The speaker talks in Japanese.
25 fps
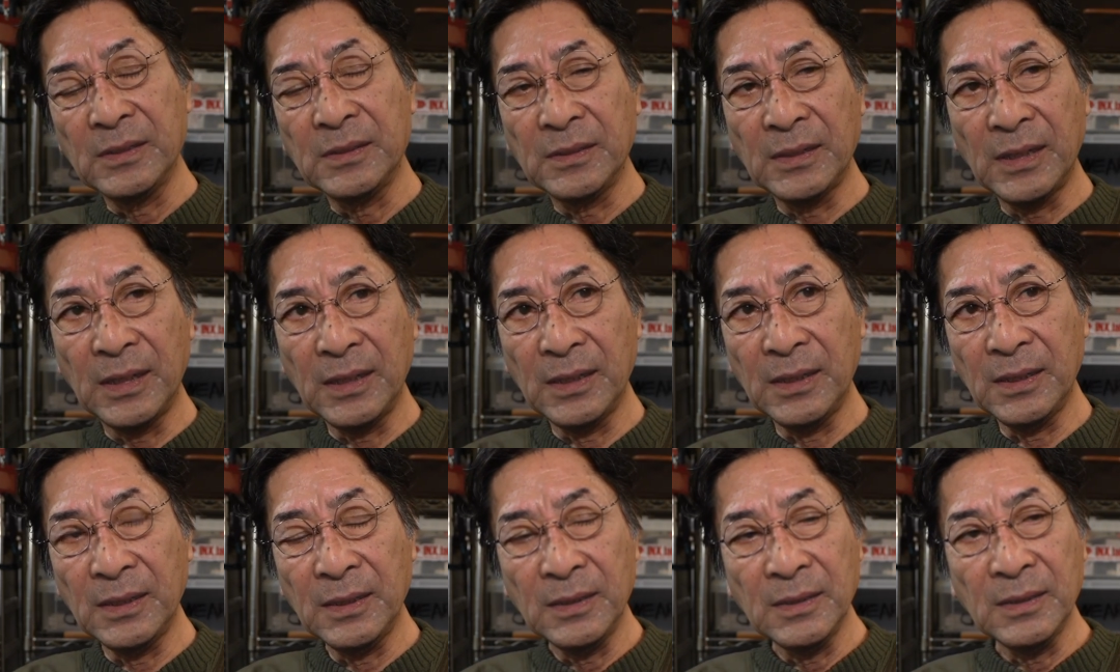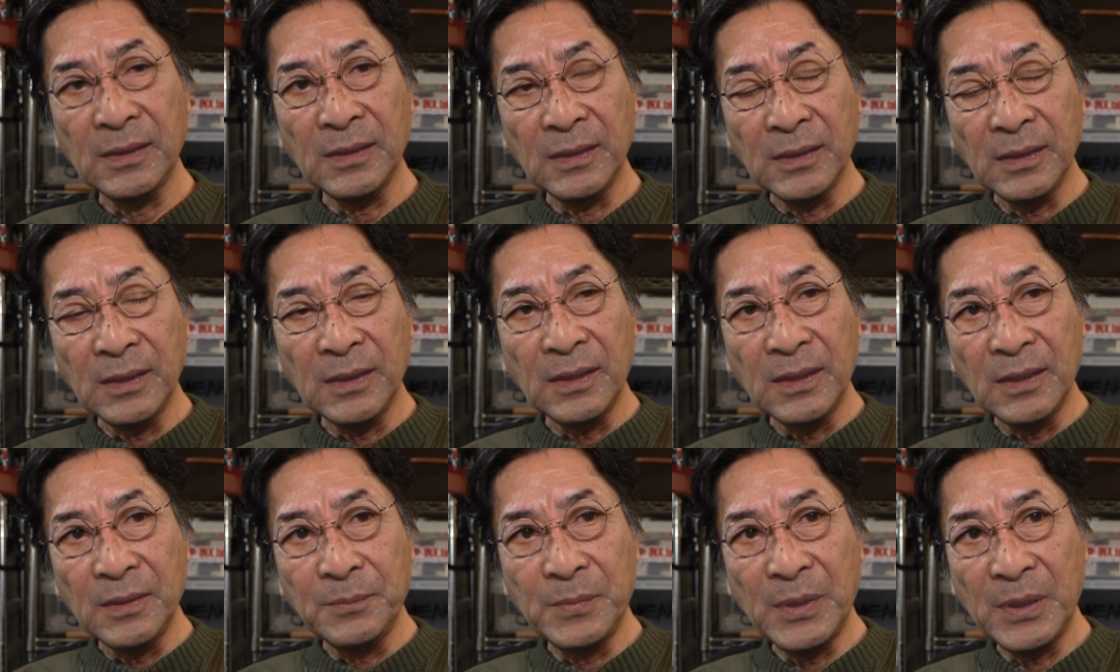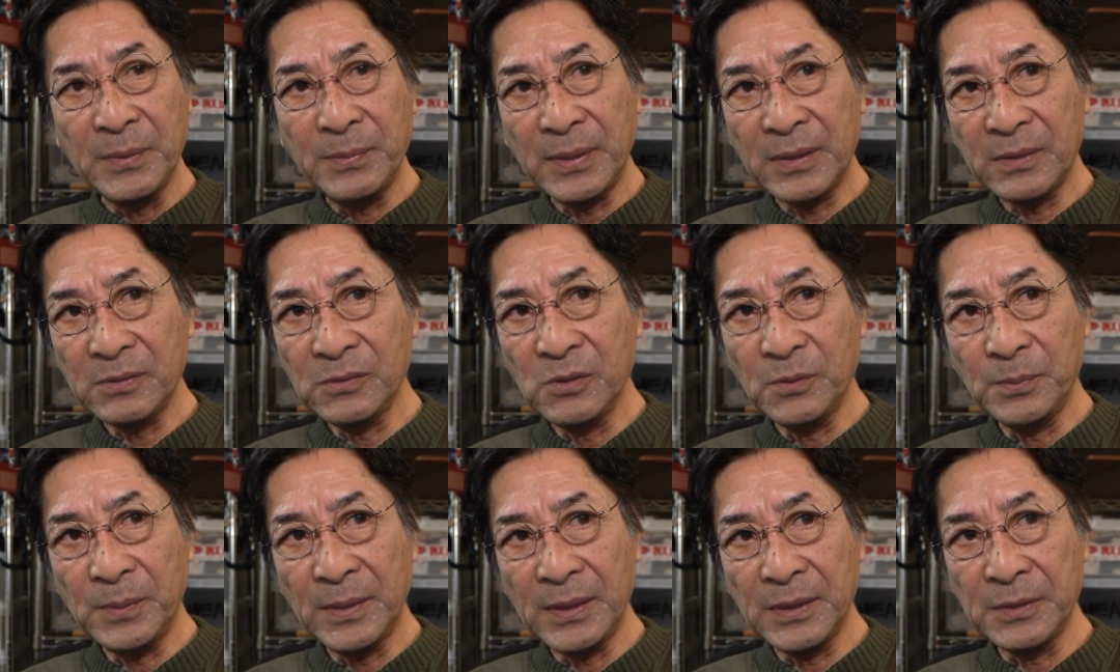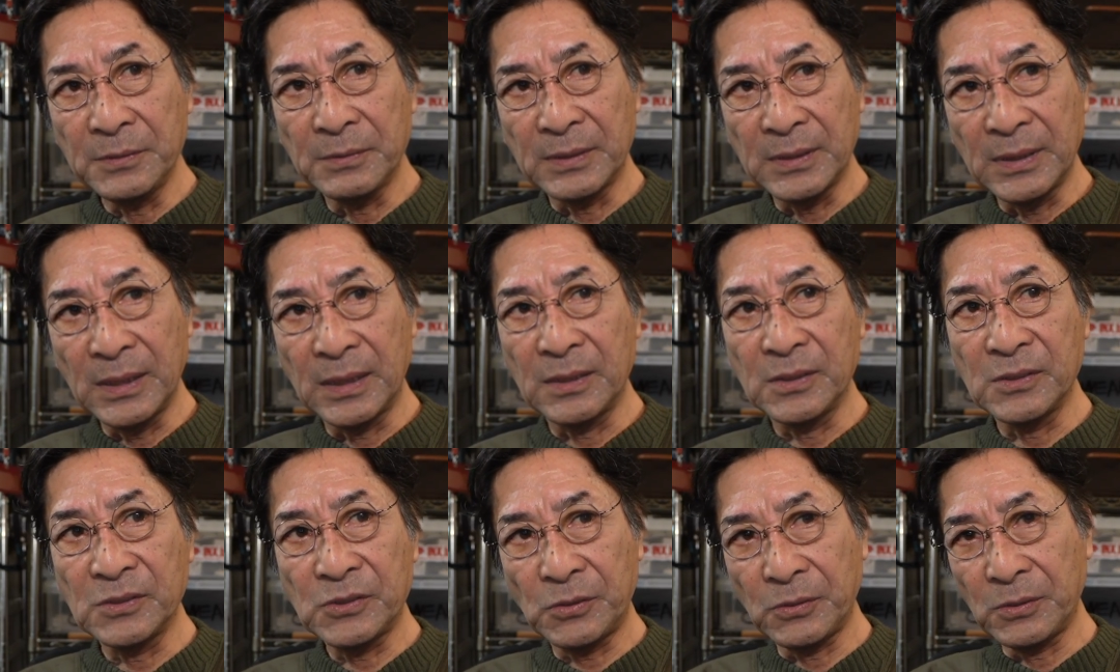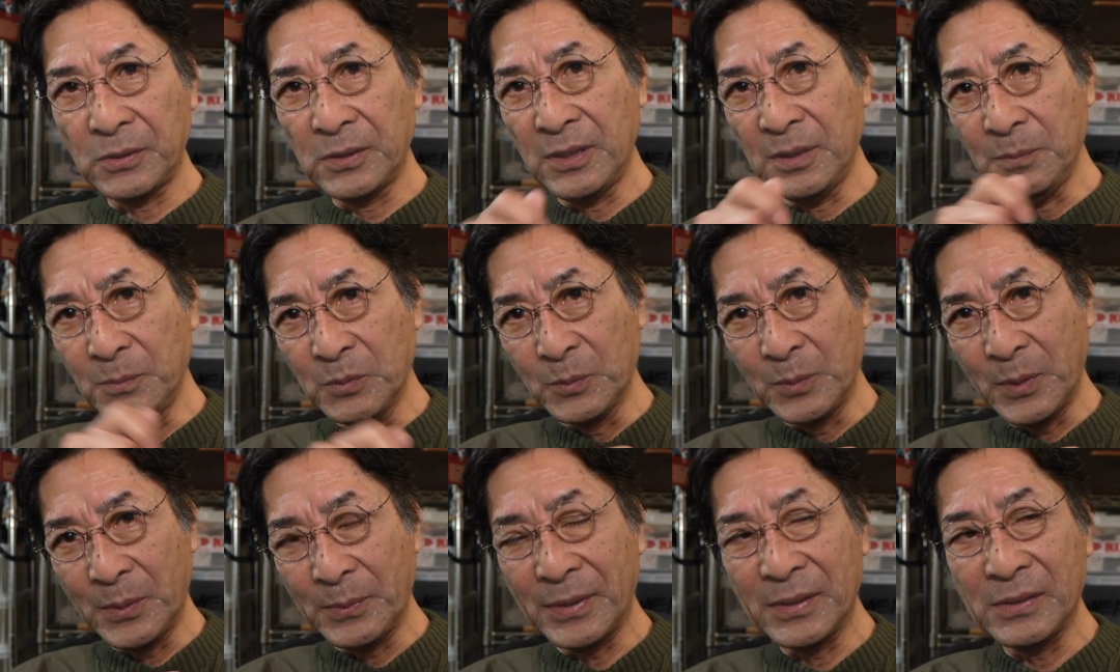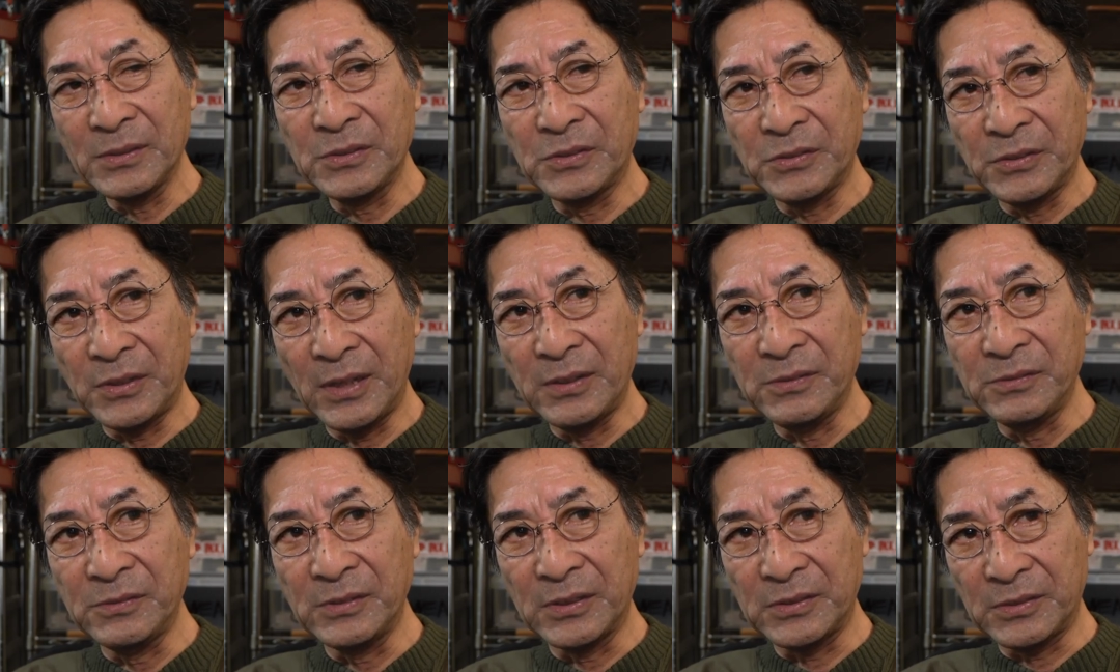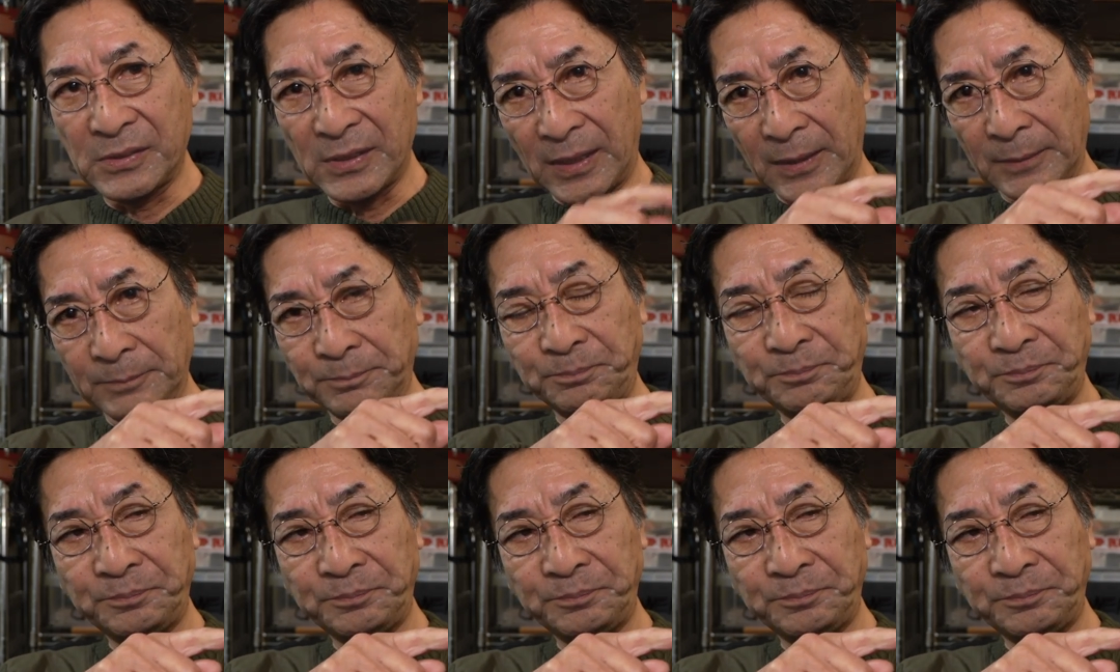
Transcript: でメバルの場合はねそれでもメバル釣れるんですが